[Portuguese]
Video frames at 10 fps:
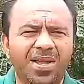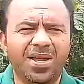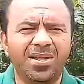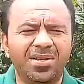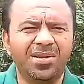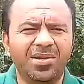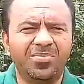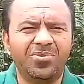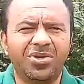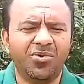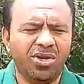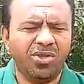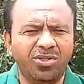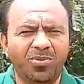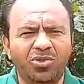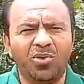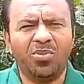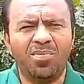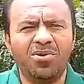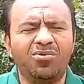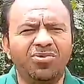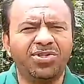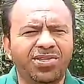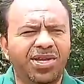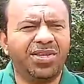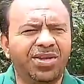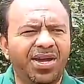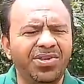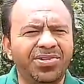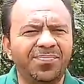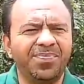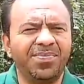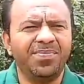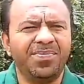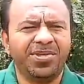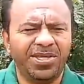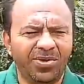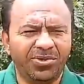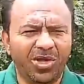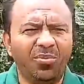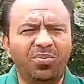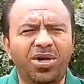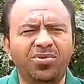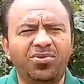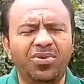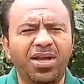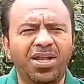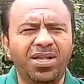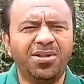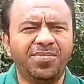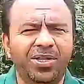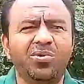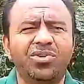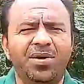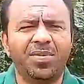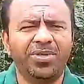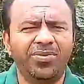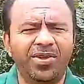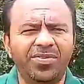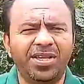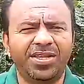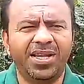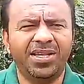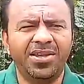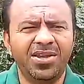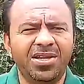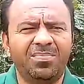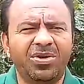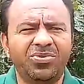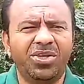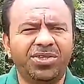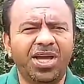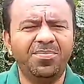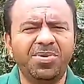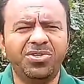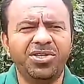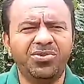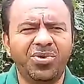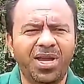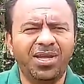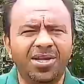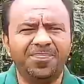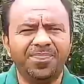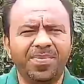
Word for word: tá? Porque o que Deus mostrou para mim alguns anos atrás, que Deus tem um plano com ela, tem um chamado na vida dela, mas o que está impedindo ela